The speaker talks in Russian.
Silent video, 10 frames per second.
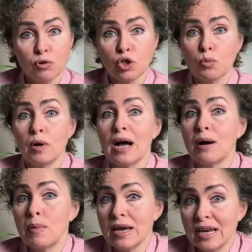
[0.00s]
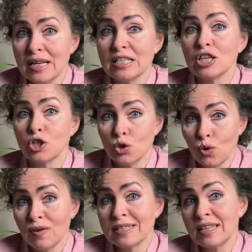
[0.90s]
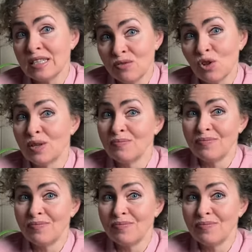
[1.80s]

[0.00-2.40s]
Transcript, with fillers: чтобы амарилис снова зацвел.